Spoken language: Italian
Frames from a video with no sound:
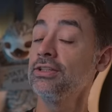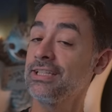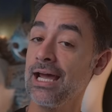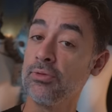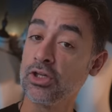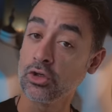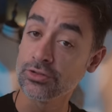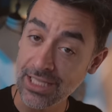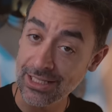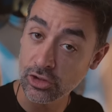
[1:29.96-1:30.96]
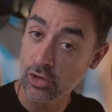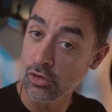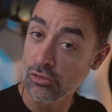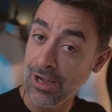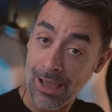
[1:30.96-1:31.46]
entriamo in contatto
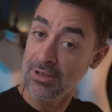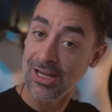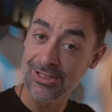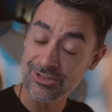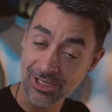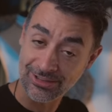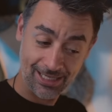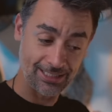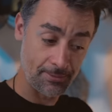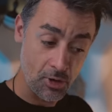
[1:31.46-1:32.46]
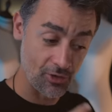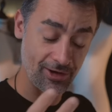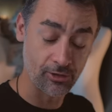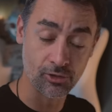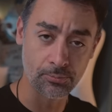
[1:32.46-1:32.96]
con l'abile stratega
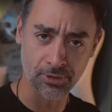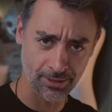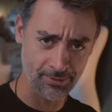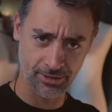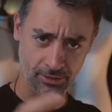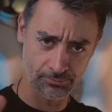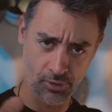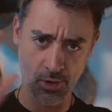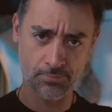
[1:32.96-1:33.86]
d'amore, con comportamenti un po'